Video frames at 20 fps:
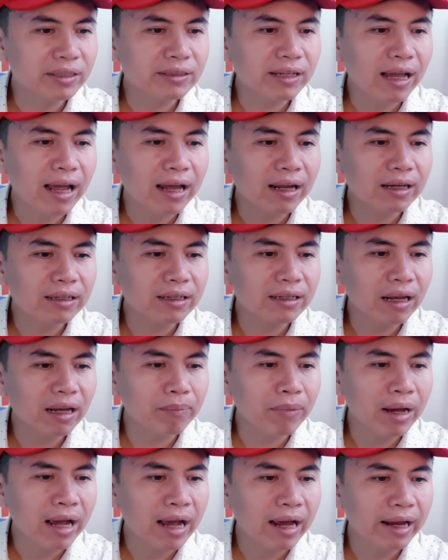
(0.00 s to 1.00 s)
sang
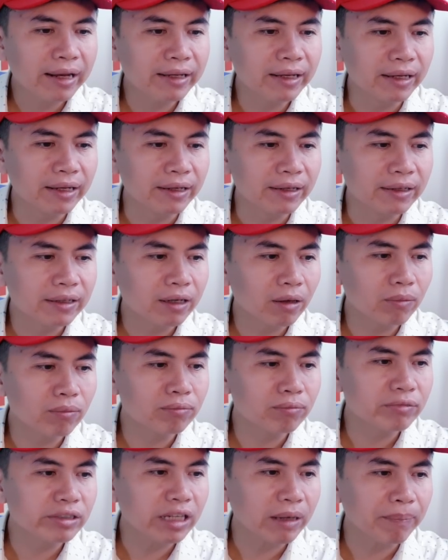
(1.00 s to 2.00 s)
năm
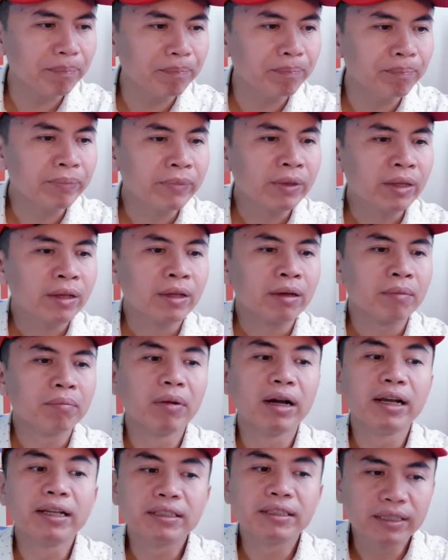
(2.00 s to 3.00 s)

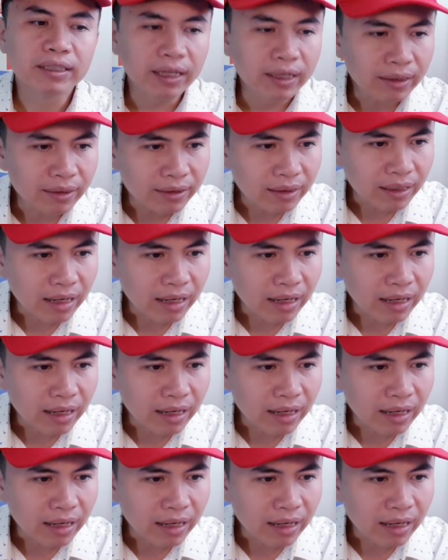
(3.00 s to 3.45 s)
2019